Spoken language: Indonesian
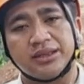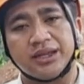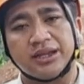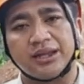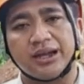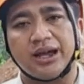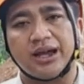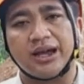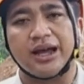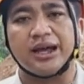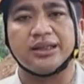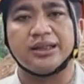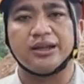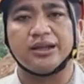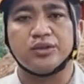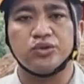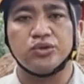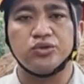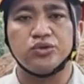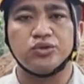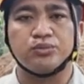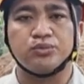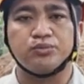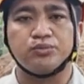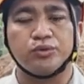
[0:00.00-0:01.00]
sementara ada
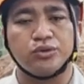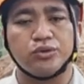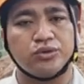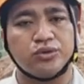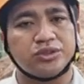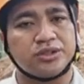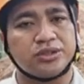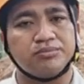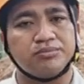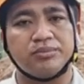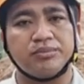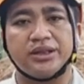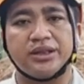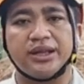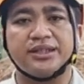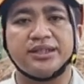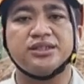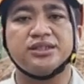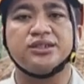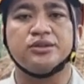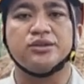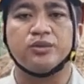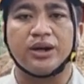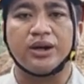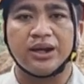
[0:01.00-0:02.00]
79
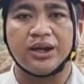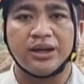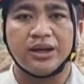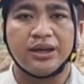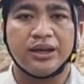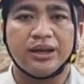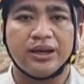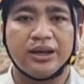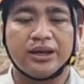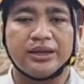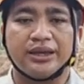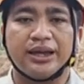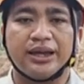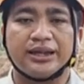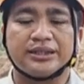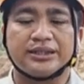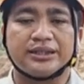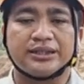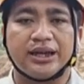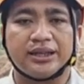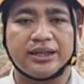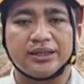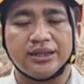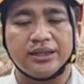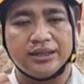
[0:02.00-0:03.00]
jiwa yang
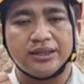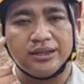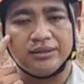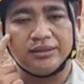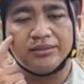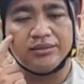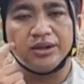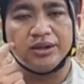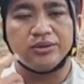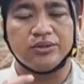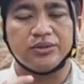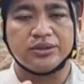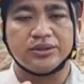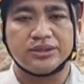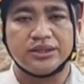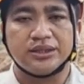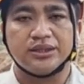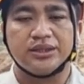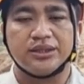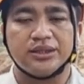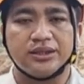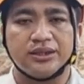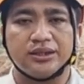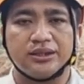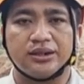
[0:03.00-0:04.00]
saat ini
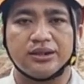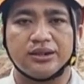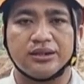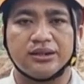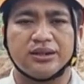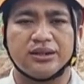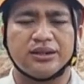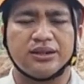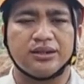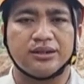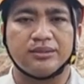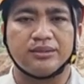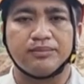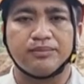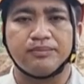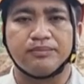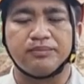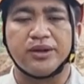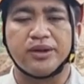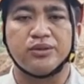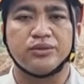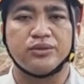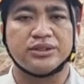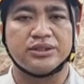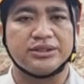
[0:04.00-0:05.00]
mengungsi di eh,
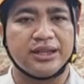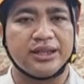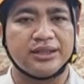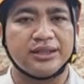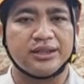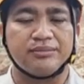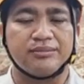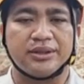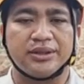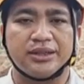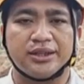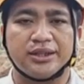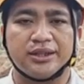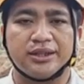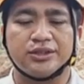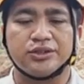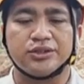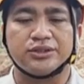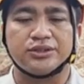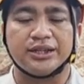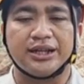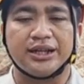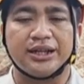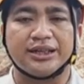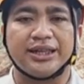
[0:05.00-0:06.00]
pengungsian Kementerian
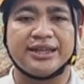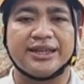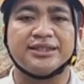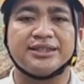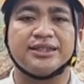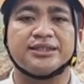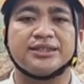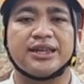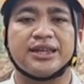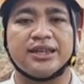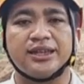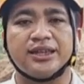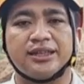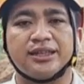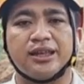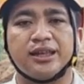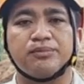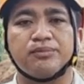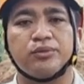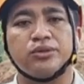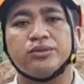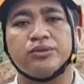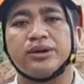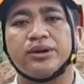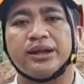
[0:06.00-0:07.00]
Sosial dan sisanya
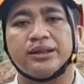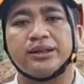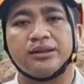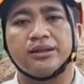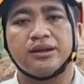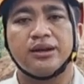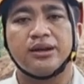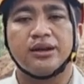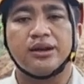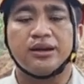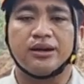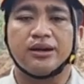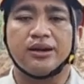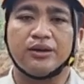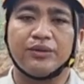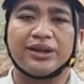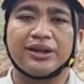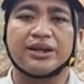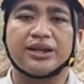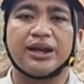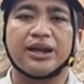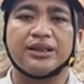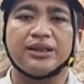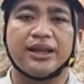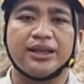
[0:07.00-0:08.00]
ada puluhan eh,
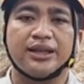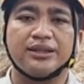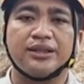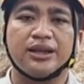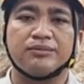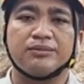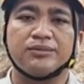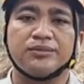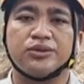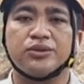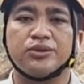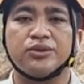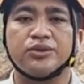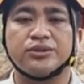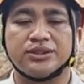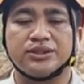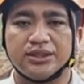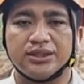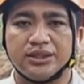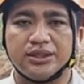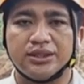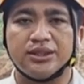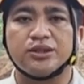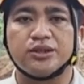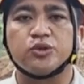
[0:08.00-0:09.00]
warga lain yang
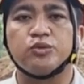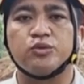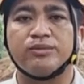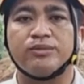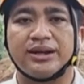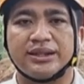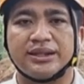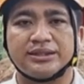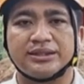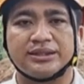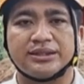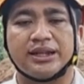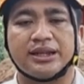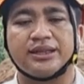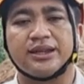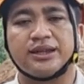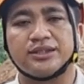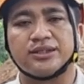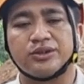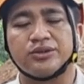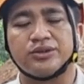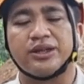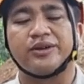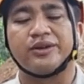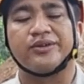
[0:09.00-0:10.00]
mengungsi di rumah
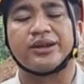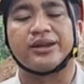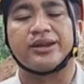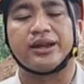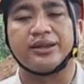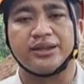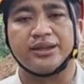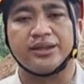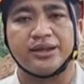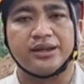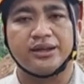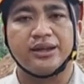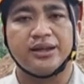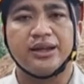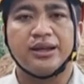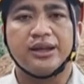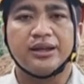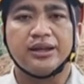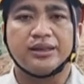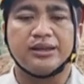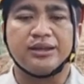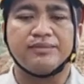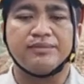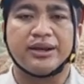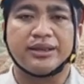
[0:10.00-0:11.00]
sanak saudaranya.
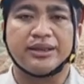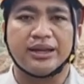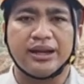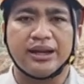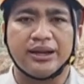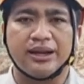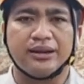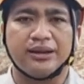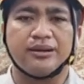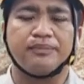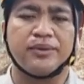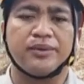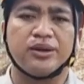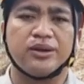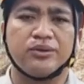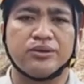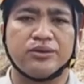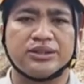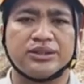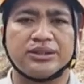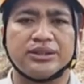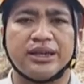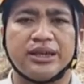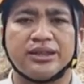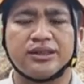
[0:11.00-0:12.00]
Di mana eh,
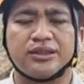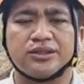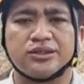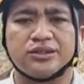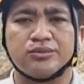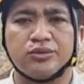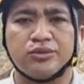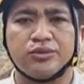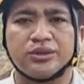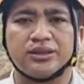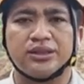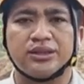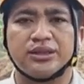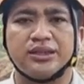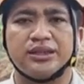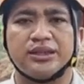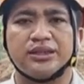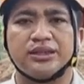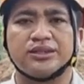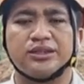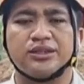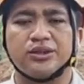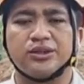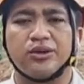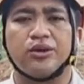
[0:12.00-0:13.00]
pengungsian tersebut
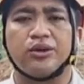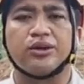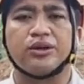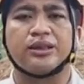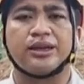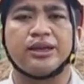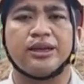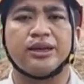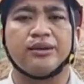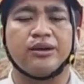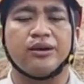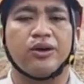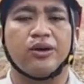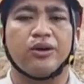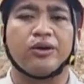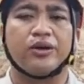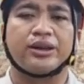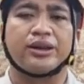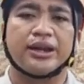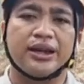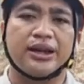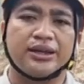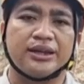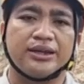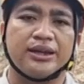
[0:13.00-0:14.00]
diisi oleh
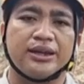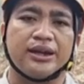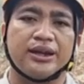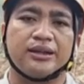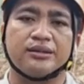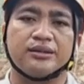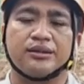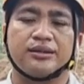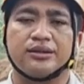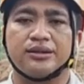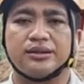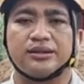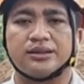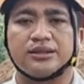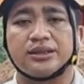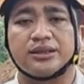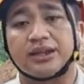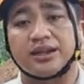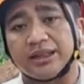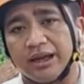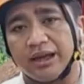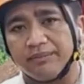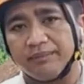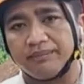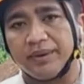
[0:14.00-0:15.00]
orang yang eh,
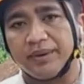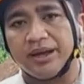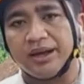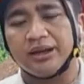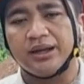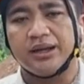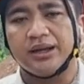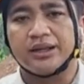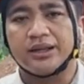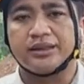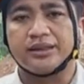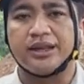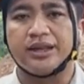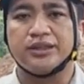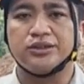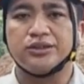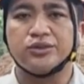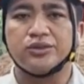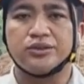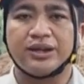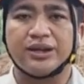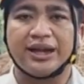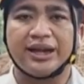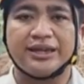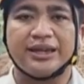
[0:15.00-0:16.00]
terdampak dan
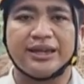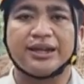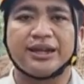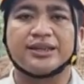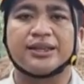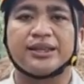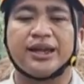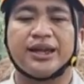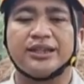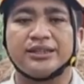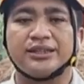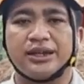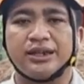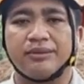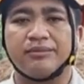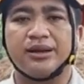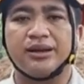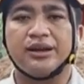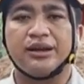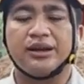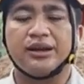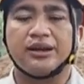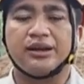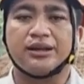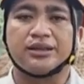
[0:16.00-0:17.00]
juga yang
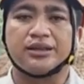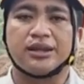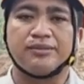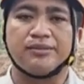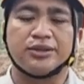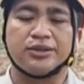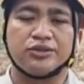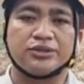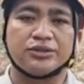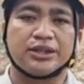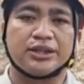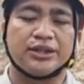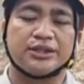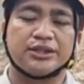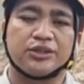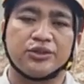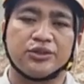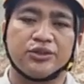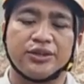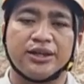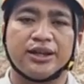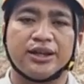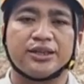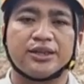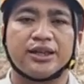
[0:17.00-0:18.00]
terancam. Eh, termasuk salah
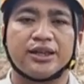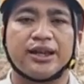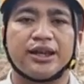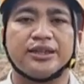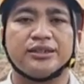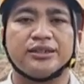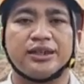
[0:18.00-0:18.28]
satu yang